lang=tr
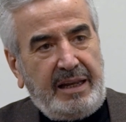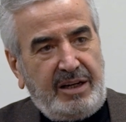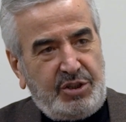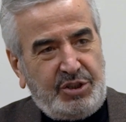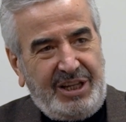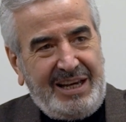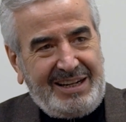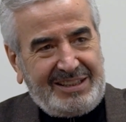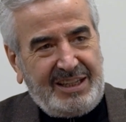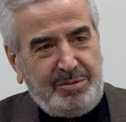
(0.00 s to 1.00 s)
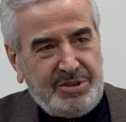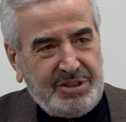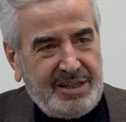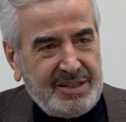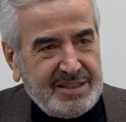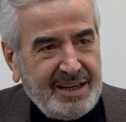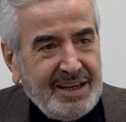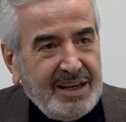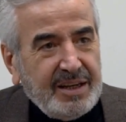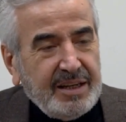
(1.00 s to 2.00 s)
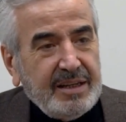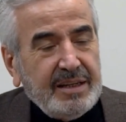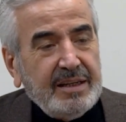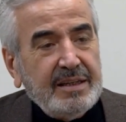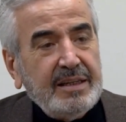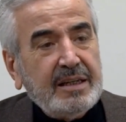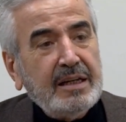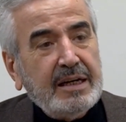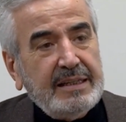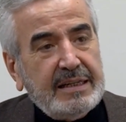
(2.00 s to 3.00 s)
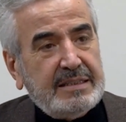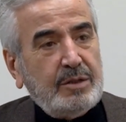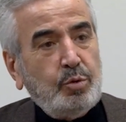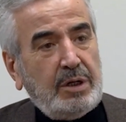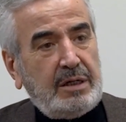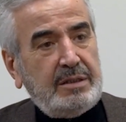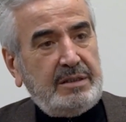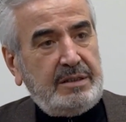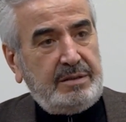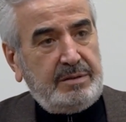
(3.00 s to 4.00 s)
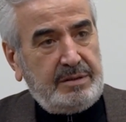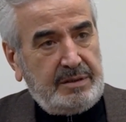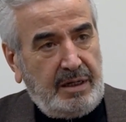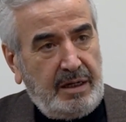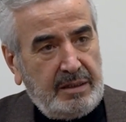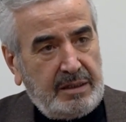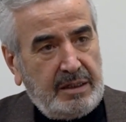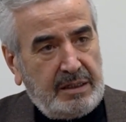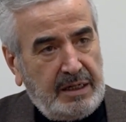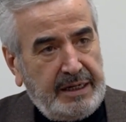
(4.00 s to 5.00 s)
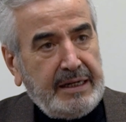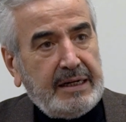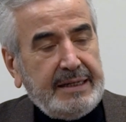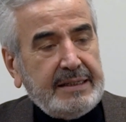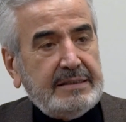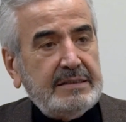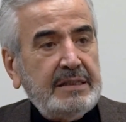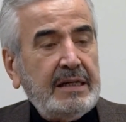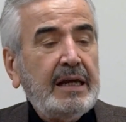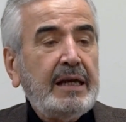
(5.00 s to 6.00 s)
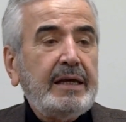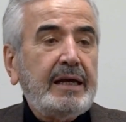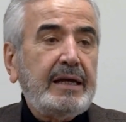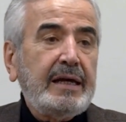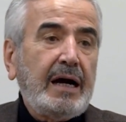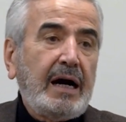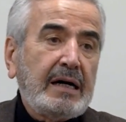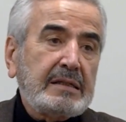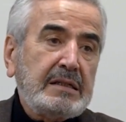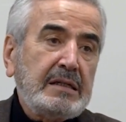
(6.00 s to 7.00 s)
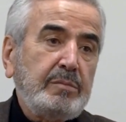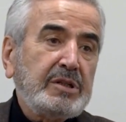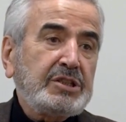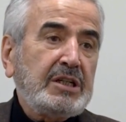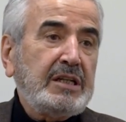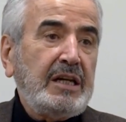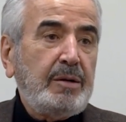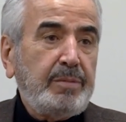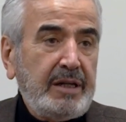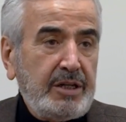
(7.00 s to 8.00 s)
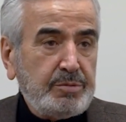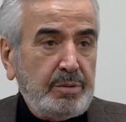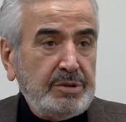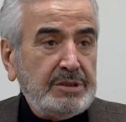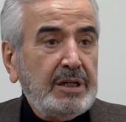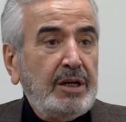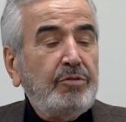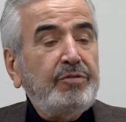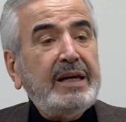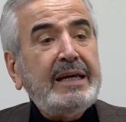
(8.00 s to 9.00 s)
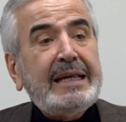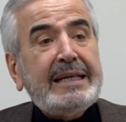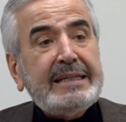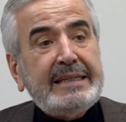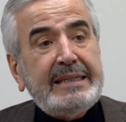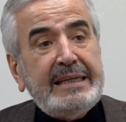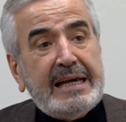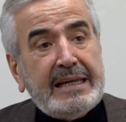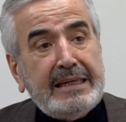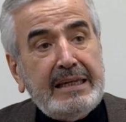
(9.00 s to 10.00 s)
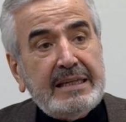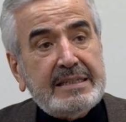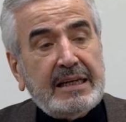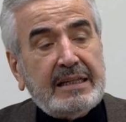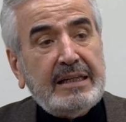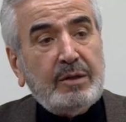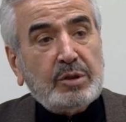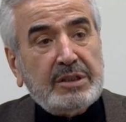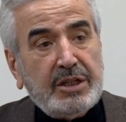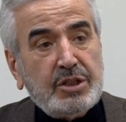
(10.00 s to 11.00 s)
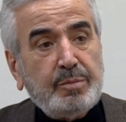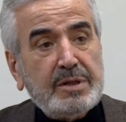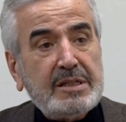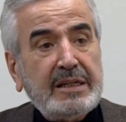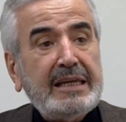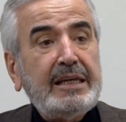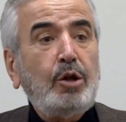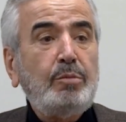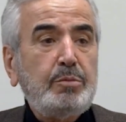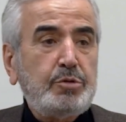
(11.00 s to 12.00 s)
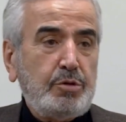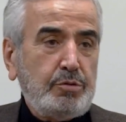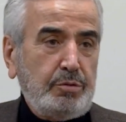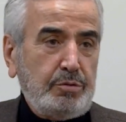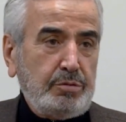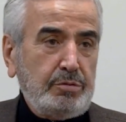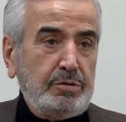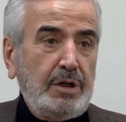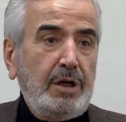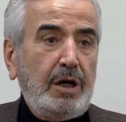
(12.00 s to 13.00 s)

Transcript: yani aşılayarak tabiri caizse e, ikna edersek, ona e, kani hale getirirsek e, artanı başkalarıyla paylaşmamız ve diğer yeni isteklerin ortaya çıkmasına engel olmamız söz konusu olur.